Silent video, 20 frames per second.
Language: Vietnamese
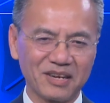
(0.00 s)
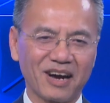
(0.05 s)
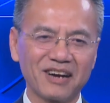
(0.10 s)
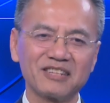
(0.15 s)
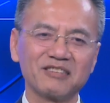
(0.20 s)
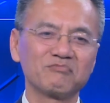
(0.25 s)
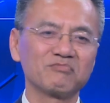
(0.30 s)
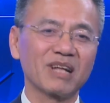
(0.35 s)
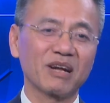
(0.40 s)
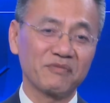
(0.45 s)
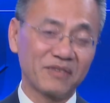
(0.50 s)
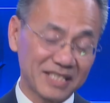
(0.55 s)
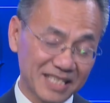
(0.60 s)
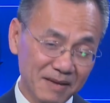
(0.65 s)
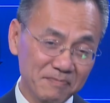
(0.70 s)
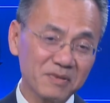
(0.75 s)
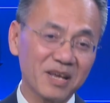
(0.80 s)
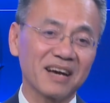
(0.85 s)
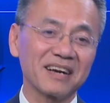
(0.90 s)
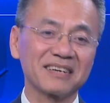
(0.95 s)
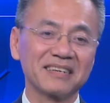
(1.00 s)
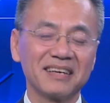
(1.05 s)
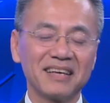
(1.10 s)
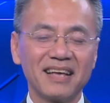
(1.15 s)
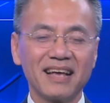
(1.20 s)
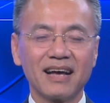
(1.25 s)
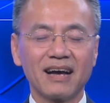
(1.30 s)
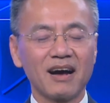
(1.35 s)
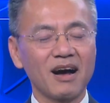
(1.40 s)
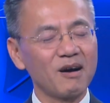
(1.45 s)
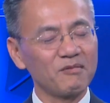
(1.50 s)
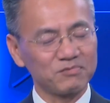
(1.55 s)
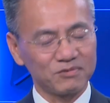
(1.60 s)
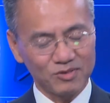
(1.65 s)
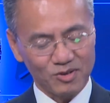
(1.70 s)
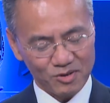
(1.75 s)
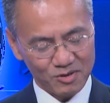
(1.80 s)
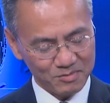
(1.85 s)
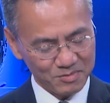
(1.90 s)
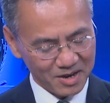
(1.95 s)
nhỏ thì chúng ta phải chấp nhận không
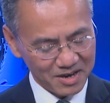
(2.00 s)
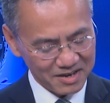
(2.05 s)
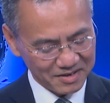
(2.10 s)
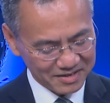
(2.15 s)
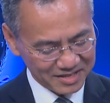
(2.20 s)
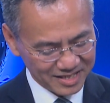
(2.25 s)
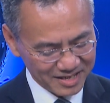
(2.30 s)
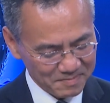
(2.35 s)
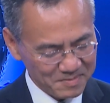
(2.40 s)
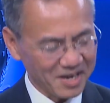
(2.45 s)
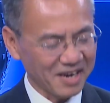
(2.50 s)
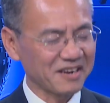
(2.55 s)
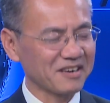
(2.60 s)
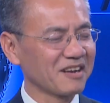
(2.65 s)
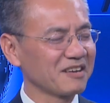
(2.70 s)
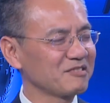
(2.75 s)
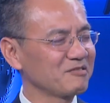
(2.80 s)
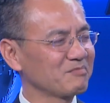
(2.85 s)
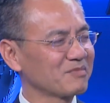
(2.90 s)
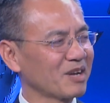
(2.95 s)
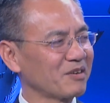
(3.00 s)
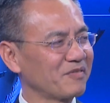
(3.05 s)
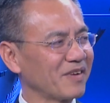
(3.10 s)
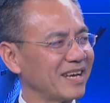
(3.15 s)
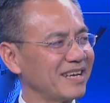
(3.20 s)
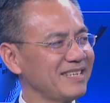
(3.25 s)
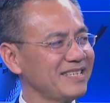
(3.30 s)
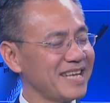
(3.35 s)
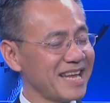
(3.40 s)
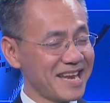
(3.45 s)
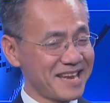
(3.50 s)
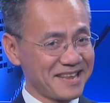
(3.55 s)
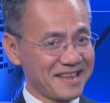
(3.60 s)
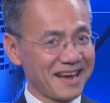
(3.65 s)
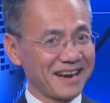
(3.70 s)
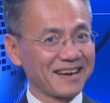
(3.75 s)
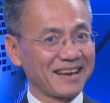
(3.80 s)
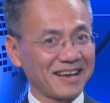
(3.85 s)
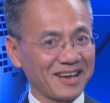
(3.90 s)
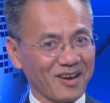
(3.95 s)
tôi không nói là chấp nhận cái đó chúng ta phải nhìn
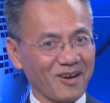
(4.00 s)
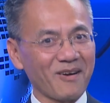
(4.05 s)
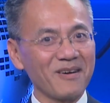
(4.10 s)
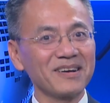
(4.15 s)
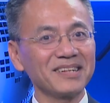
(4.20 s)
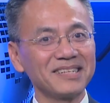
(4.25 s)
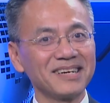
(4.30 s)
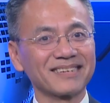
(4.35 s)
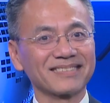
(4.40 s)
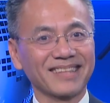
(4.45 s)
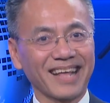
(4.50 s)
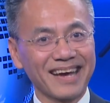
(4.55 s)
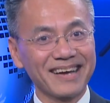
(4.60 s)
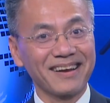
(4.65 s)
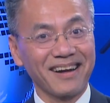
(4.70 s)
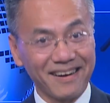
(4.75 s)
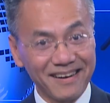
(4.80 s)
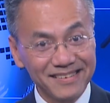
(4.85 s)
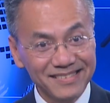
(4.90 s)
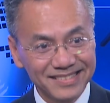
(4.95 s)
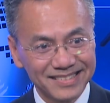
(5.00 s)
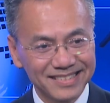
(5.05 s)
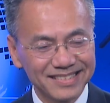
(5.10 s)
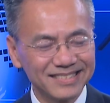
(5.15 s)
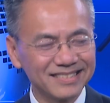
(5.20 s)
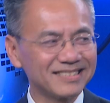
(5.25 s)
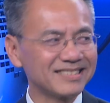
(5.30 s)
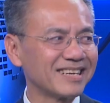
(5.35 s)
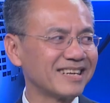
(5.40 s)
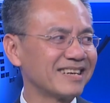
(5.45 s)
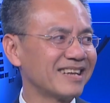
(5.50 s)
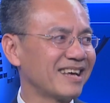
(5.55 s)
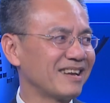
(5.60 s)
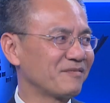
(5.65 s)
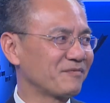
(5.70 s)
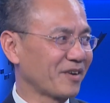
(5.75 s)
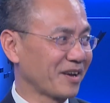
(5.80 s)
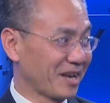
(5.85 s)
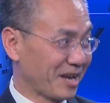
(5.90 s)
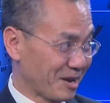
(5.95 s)
nhận là có cái thực tế đó cho
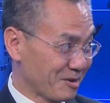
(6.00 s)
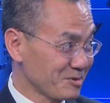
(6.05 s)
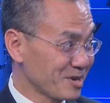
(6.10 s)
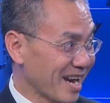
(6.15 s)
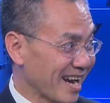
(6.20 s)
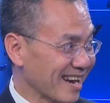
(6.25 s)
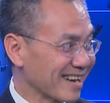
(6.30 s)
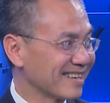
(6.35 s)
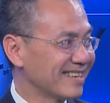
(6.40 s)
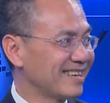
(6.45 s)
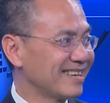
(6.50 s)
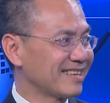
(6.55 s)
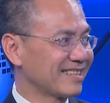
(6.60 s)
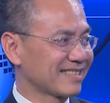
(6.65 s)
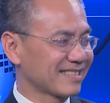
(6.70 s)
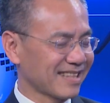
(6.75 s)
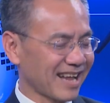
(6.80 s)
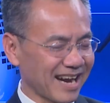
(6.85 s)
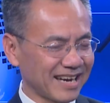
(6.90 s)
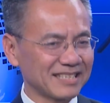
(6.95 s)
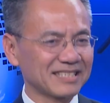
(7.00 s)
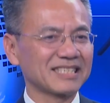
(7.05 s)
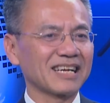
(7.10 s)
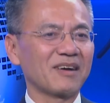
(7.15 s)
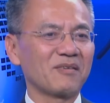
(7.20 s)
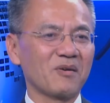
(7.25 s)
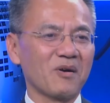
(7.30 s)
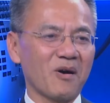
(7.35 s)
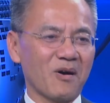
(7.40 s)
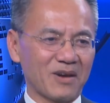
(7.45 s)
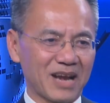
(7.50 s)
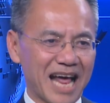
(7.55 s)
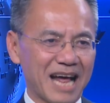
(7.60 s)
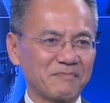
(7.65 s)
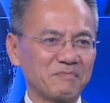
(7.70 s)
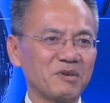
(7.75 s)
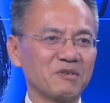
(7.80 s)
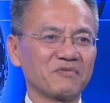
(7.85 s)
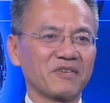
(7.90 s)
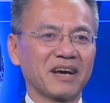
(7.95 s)
nên phải hiểu rằng tại sao họ
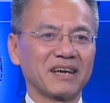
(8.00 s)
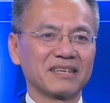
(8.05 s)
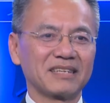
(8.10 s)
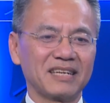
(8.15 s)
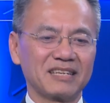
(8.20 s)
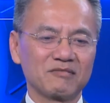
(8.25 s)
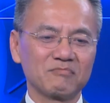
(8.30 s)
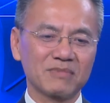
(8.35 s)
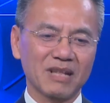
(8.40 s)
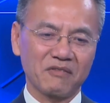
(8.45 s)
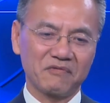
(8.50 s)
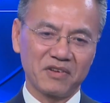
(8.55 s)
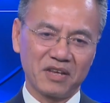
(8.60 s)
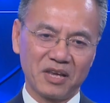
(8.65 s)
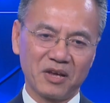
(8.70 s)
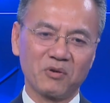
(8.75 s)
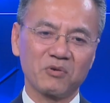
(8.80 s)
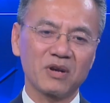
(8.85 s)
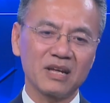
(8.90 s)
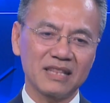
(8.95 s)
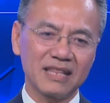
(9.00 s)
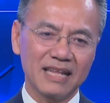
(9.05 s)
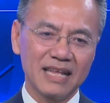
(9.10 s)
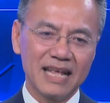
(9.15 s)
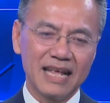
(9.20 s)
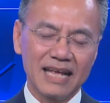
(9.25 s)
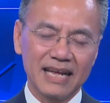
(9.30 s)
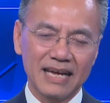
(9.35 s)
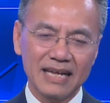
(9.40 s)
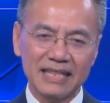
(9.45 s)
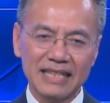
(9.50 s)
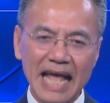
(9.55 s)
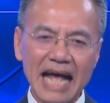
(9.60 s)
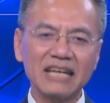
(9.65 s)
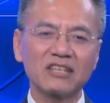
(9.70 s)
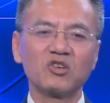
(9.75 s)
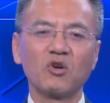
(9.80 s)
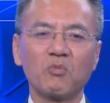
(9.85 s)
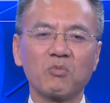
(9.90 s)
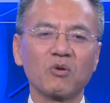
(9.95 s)
làm như vậy thì chúng ta phải hiểu cái cái
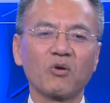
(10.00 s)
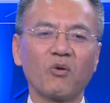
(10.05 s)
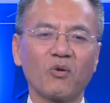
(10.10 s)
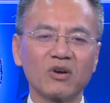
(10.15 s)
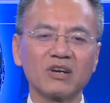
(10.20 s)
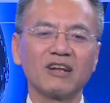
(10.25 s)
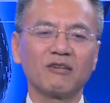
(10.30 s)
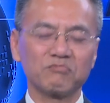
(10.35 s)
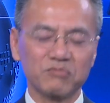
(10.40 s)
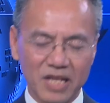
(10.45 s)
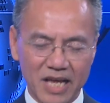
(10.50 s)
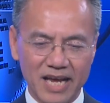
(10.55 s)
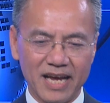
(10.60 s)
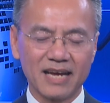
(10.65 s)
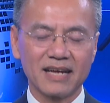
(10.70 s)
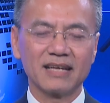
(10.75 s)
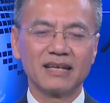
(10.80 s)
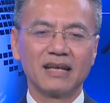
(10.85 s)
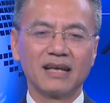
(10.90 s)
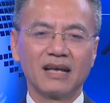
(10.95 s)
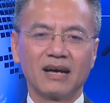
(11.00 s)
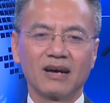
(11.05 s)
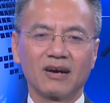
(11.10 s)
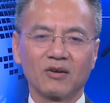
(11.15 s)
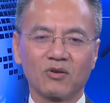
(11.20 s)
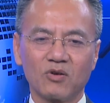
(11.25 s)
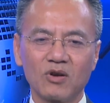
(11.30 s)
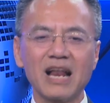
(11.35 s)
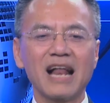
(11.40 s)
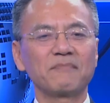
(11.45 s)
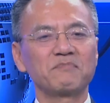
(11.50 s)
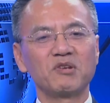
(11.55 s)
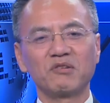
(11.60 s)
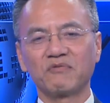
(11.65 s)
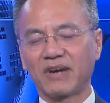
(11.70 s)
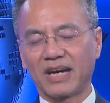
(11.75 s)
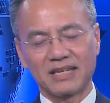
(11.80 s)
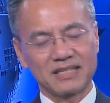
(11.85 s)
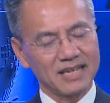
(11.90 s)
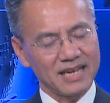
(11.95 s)
tác dụng của cái đồng tiền của nó làm như
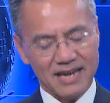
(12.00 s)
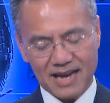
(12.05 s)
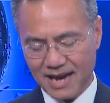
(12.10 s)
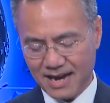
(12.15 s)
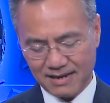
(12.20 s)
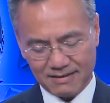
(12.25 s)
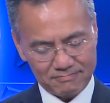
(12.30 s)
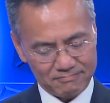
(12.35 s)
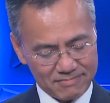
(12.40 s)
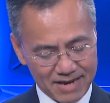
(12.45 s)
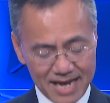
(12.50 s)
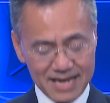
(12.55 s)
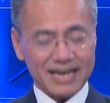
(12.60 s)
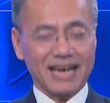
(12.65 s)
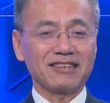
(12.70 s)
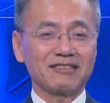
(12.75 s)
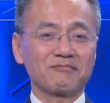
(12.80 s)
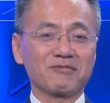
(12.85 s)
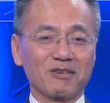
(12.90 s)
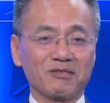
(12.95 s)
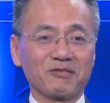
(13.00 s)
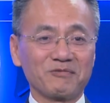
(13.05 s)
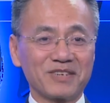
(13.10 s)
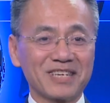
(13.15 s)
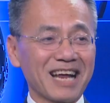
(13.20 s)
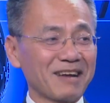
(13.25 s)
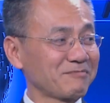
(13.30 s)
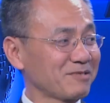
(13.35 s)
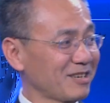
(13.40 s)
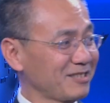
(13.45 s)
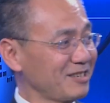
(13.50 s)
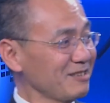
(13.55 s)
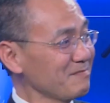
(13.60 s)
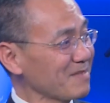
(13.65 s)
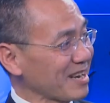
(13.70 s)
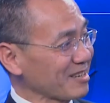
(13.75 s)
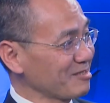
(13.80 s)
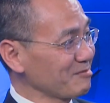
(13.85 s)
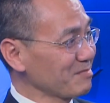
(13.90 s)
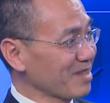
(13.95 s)
vậy thành ra ngay cả trong cộng đồng Việt Nam trên trước
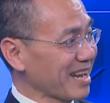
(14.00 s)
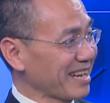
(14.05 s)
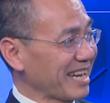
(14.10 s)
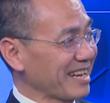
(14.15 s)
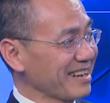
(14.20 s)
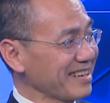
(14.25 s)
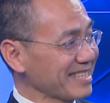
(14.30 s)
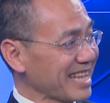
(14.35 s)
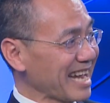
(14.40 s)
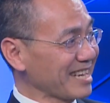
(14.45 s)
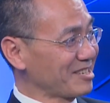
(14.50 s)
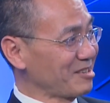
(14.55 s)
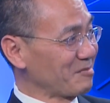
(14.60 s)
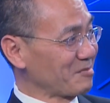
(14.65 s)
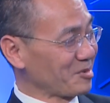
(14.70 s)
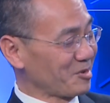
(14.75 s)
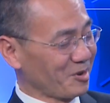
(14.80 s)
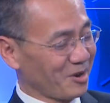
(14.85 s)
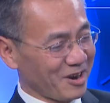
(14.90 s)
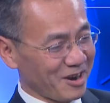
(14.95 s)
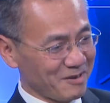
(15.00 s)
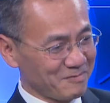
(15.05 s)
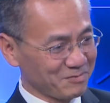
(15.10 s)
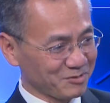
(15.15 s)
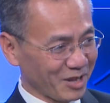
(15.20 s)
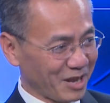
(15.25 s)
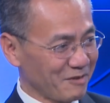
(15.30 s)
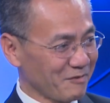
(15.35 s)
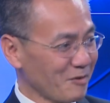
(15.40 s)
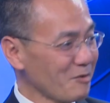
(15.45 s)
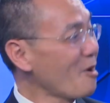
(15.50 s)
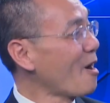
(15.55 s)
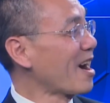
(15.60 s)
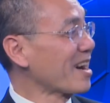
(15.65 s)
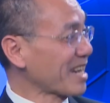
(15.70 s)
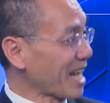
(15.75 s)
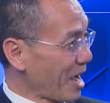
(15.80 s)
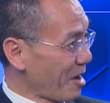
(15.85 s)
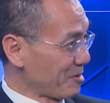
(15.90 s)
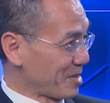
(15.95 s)
mặt chúng ta thấy cái tác dụng của ông tỷ phú
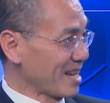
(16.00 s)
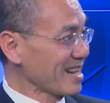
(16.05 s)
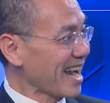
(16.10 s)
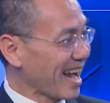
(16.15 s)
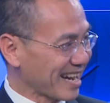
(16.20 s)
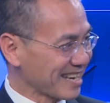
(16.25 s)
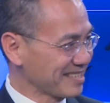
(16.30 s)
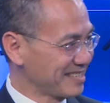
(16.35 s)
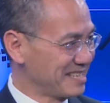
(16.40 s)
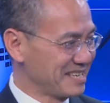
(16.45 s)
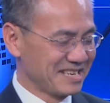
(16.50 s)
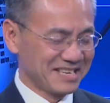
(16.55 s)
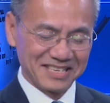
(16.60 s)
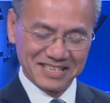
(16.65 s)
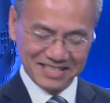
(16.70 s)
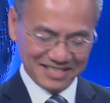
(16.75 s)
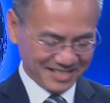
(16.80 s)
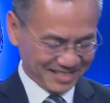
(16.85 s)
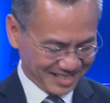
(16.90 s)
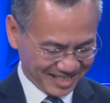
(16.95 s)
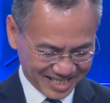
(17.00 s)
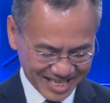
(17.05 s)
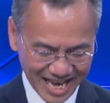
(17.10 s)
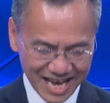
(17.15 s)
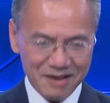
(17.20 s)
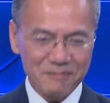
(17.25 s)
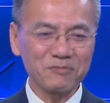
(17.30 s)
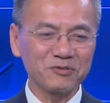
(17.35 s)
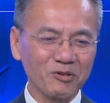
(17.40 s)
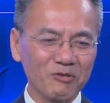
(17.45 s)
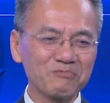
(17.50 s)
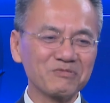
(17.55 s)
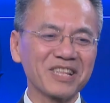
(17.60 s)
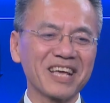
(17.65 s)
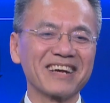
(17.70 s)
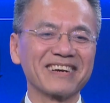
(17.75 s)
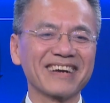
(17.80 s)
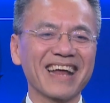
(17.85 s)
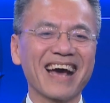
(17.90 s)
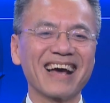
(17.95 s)
Hoàng Kiều chẳng hạn chỉ tung
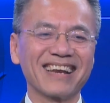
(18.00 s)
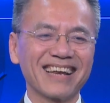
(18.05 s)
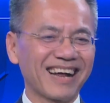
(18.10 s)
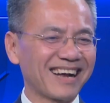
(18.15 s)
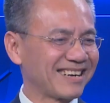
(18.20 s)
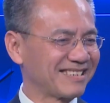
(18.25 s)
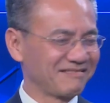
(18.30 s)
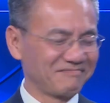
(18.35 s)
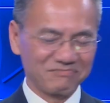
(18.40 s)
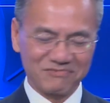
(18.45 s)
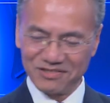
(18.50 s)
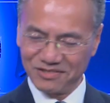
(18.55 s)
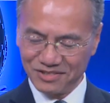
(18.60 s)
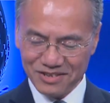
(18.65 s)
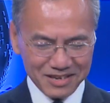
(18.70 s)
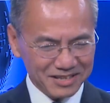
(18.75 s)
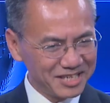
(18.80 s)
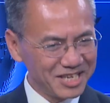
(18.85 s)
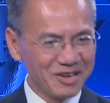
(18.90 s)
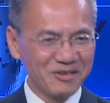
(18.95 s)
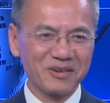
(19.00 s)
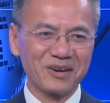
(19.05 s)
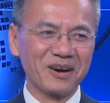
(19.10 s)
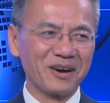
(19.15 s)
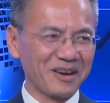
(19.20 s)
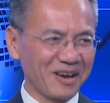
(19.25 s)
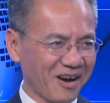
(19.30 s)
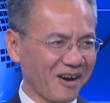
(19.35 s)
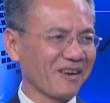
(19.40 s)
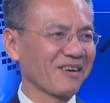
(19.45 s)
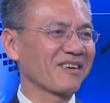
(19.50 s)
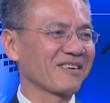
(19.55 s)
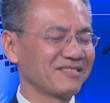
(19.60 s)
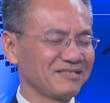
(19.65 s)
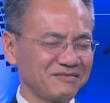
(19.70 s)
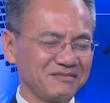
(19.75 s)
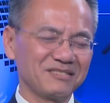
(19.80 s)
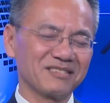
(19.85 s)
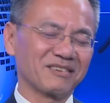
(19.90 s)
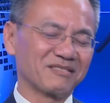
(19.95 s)
tiền ra là rất nhiều người họ
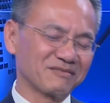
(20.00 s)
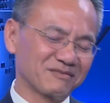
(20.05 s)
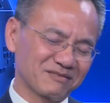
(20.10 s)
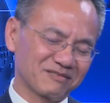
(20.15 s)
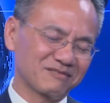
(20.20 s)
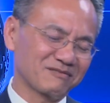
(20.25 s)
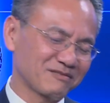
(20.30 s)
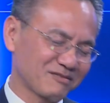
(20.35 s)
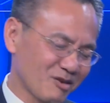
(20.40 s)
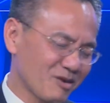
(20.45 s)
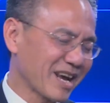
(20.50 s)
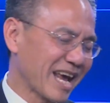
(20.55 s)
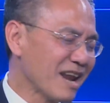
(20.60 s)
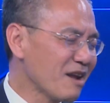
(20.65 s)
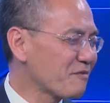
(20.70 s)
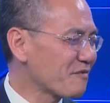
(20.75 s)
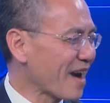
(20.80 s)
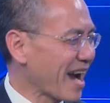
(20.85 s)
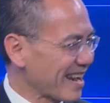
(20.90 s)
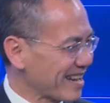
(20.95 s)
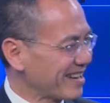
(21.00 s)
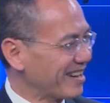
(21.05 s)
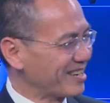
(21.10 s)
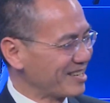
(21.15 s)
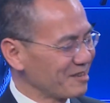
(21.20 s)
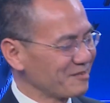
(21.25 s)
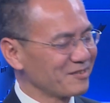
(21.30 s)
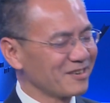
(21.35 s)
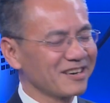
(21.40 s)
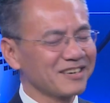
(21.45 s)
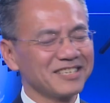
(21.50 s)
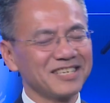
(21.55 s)
you know, Lung tôi nghĩ là vài người nhưng rất